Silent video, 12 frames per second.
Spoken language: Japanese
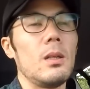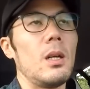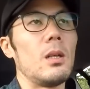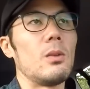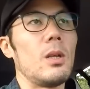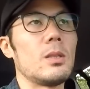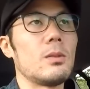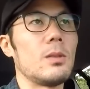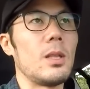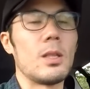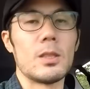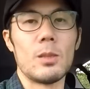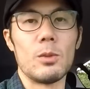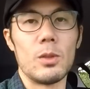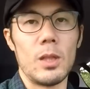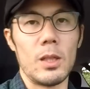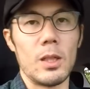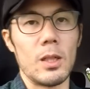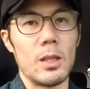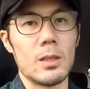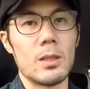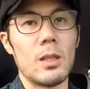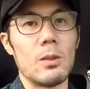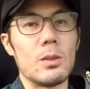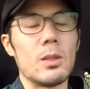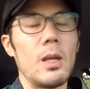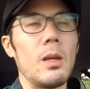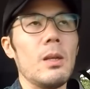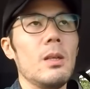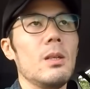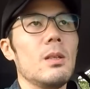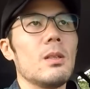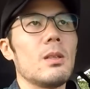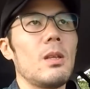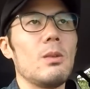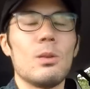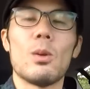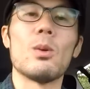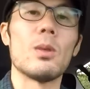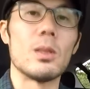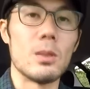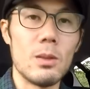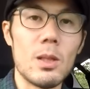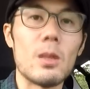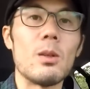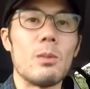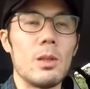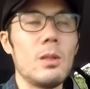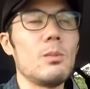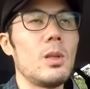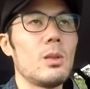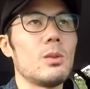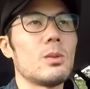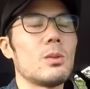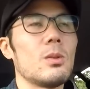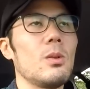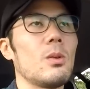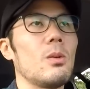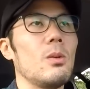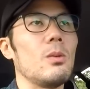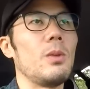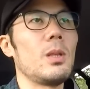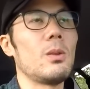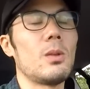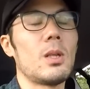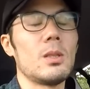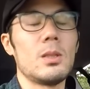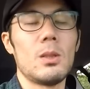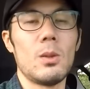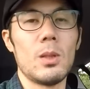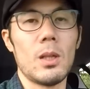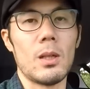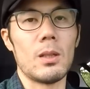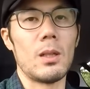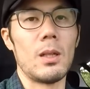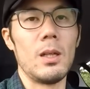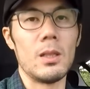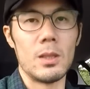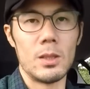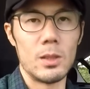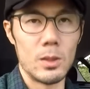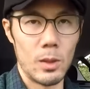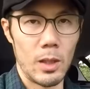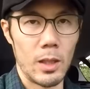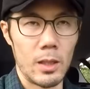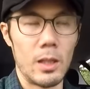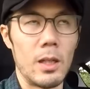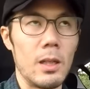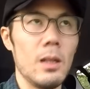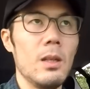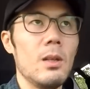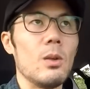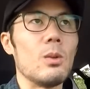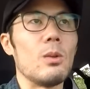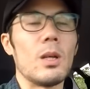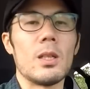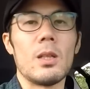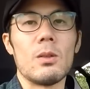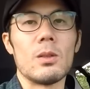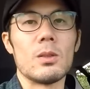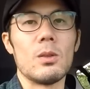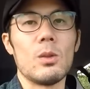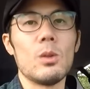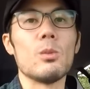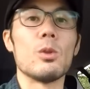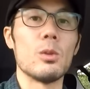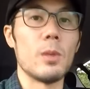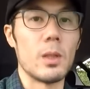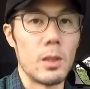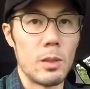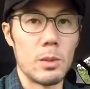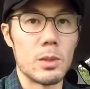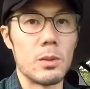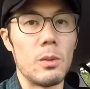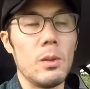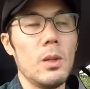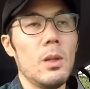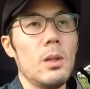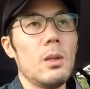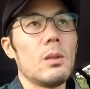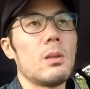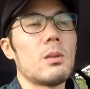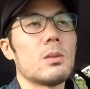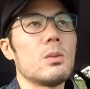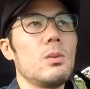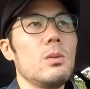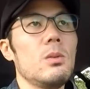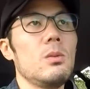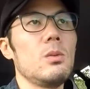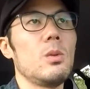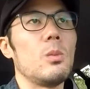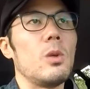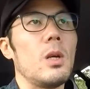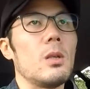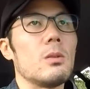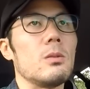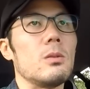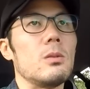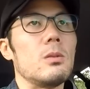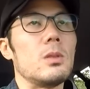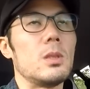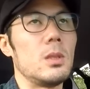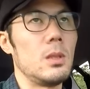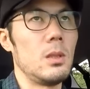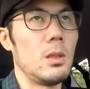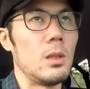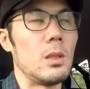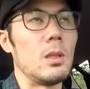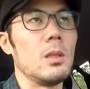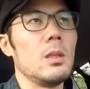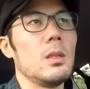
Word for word: あの暑くないか寒くないかからスタートしてっていうところですよね例えばねあのすごいこうウェットな感じで撮りたかったらあえて湿度を上げて温度を上げてとかそういうことも含まれてきますよだからそういうのもあるし